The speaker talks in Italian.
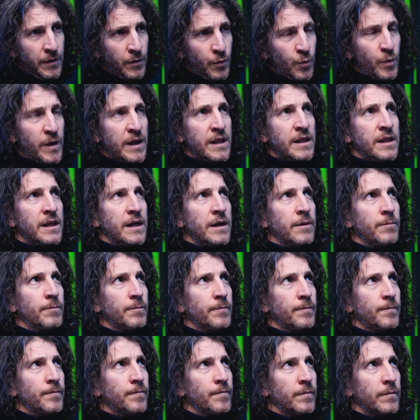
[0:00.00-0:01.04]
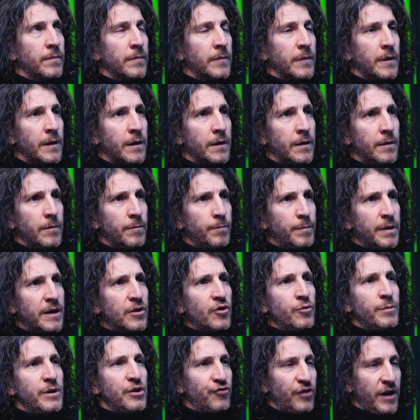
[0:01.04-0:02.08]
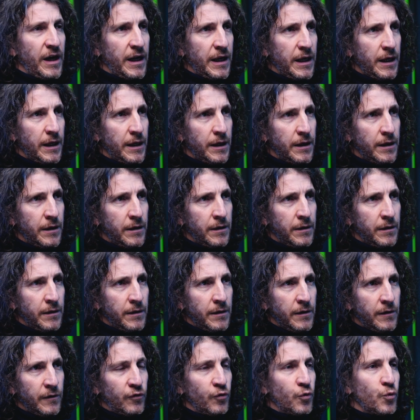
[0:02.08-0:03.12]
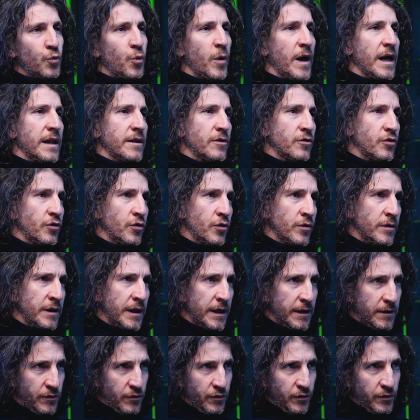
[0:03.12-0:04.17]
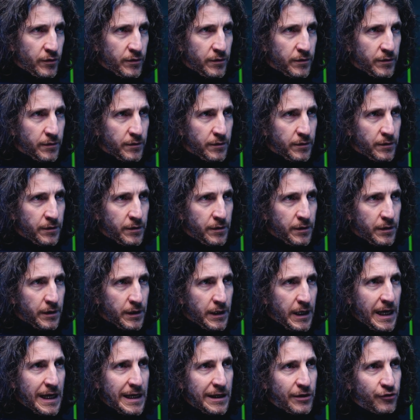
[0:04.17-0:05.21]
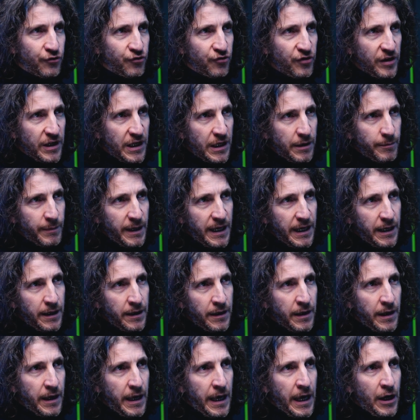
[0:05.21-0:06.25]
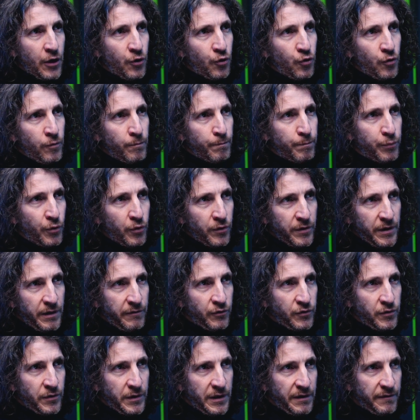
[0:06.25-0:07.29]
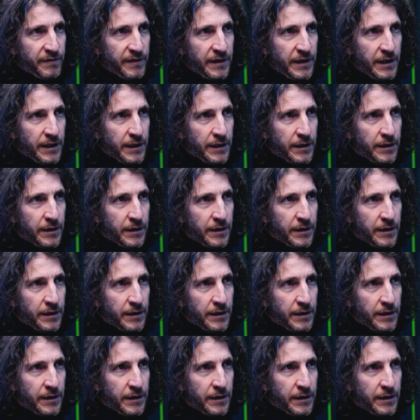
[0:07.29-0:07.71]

Quindi, per cominciare, su quanto ho detto che il cinema è comporre fotografie,